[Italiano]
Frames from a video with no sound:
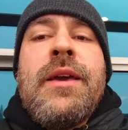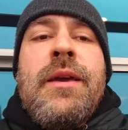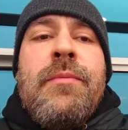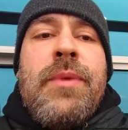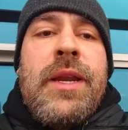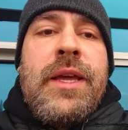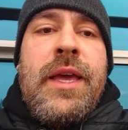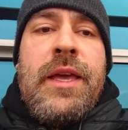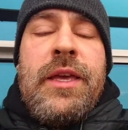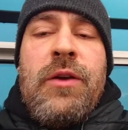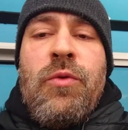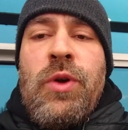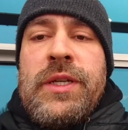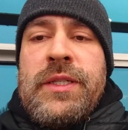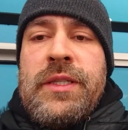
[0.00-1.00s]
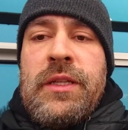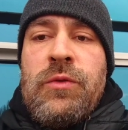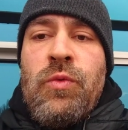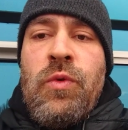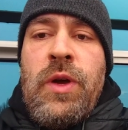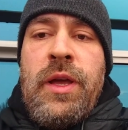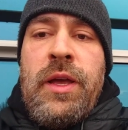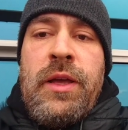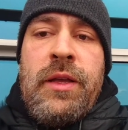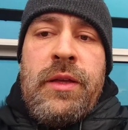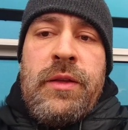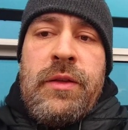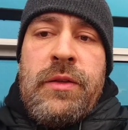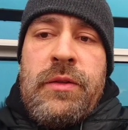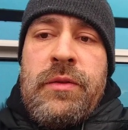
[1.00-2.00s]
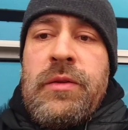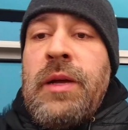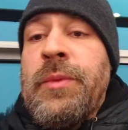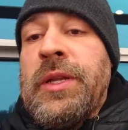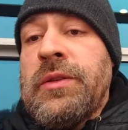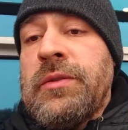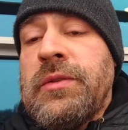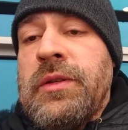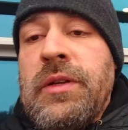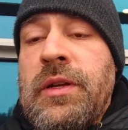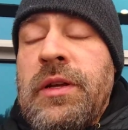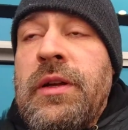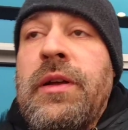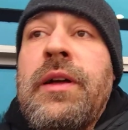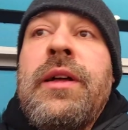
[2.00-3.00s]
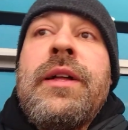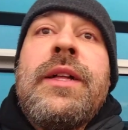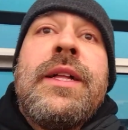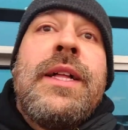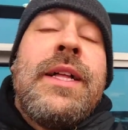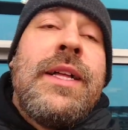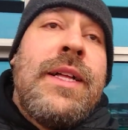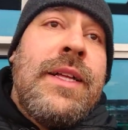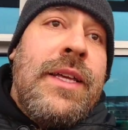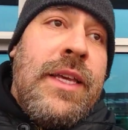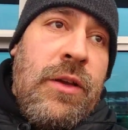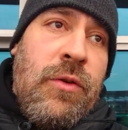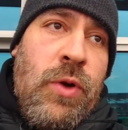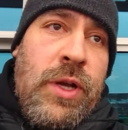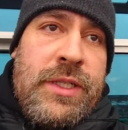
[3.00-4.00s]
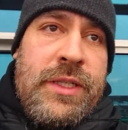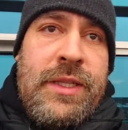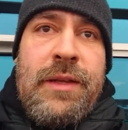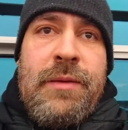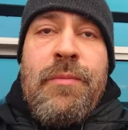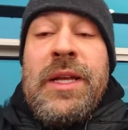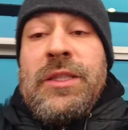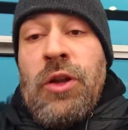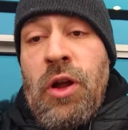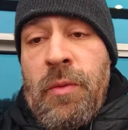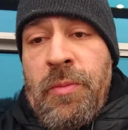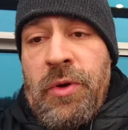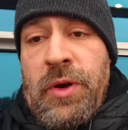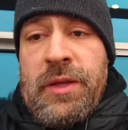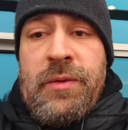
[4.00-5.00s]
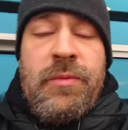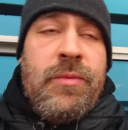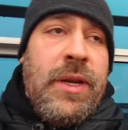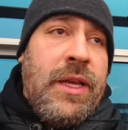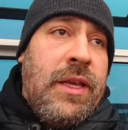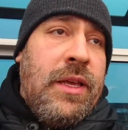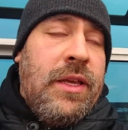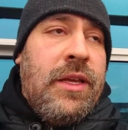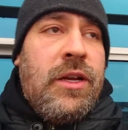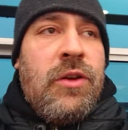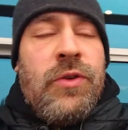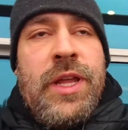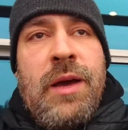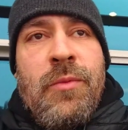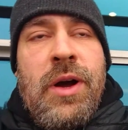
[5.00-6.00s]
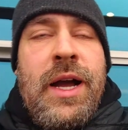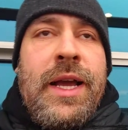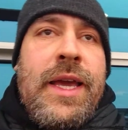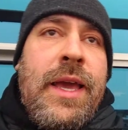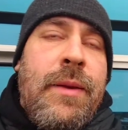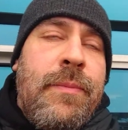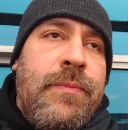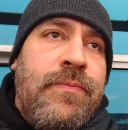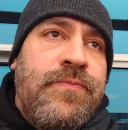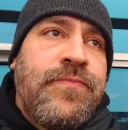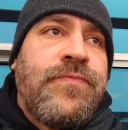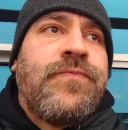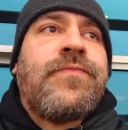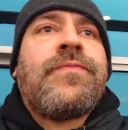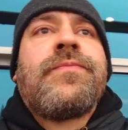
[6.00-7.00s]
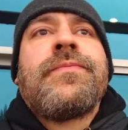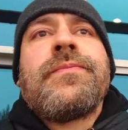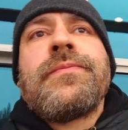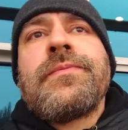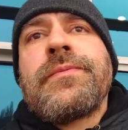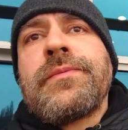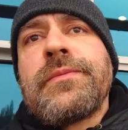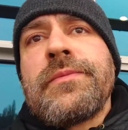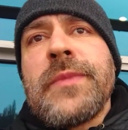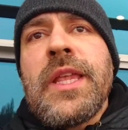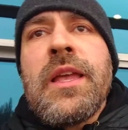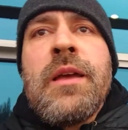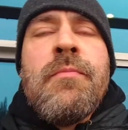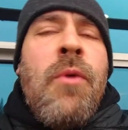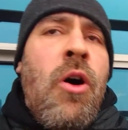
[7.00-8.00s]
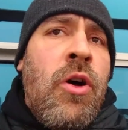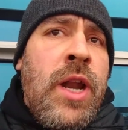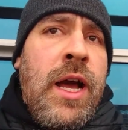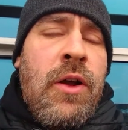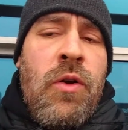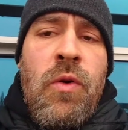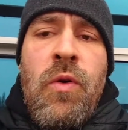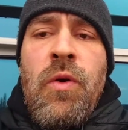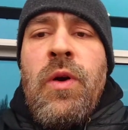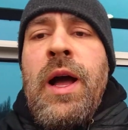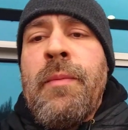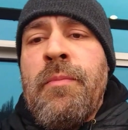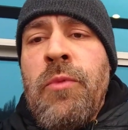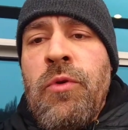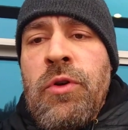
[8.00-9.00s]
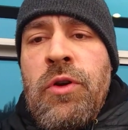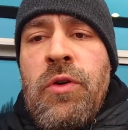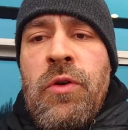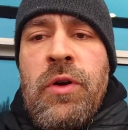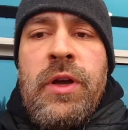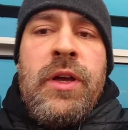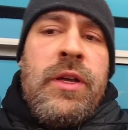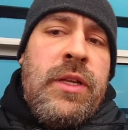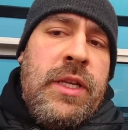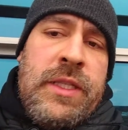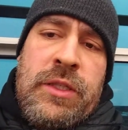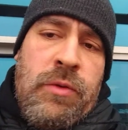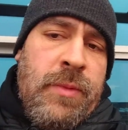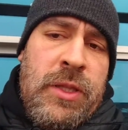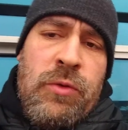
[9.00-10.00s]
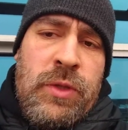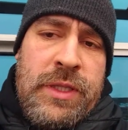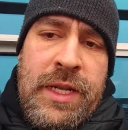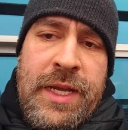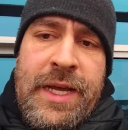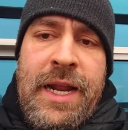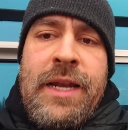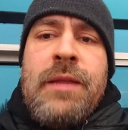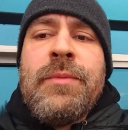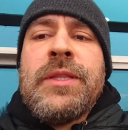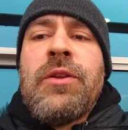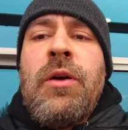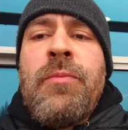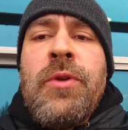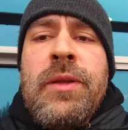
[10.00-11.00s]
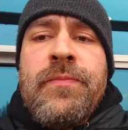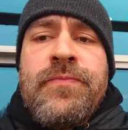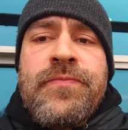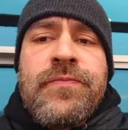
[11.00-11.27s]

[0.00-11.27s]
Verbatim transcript: perché in queste due I mean, uh, in queste metropoli perché includiamo anche Monaco, Hamburgo, insomma tutte le grandi metropoli,